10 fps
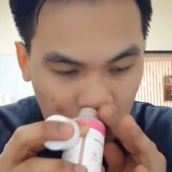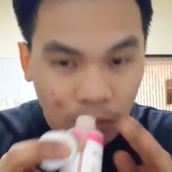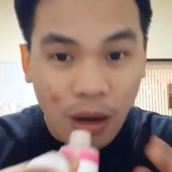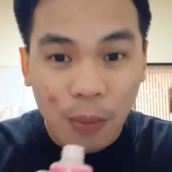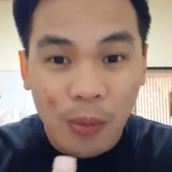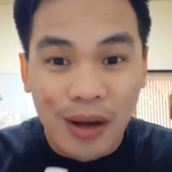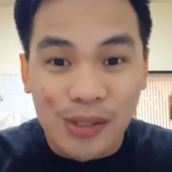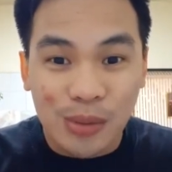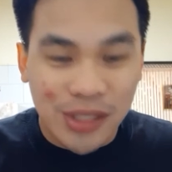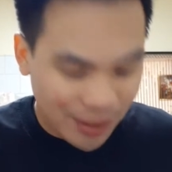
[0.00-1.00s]
Baka
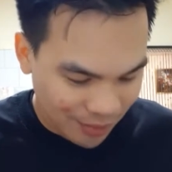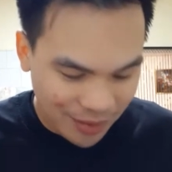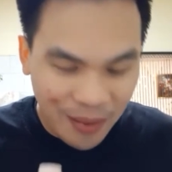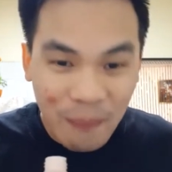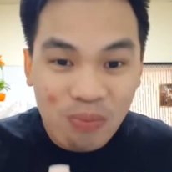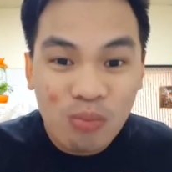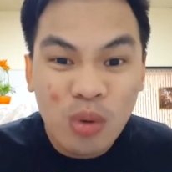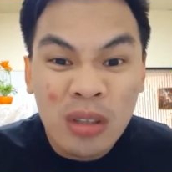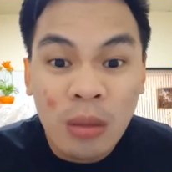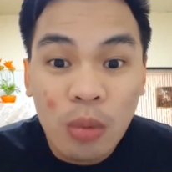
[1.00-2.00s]
pumasok sa
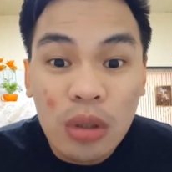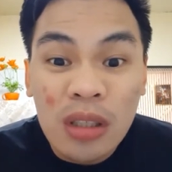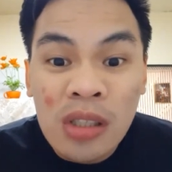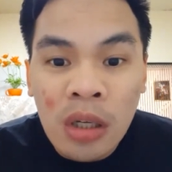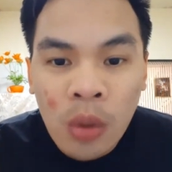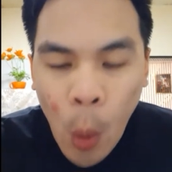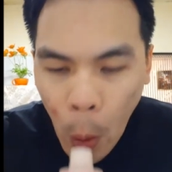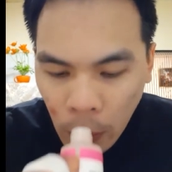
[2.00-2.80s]
butas ng ilong.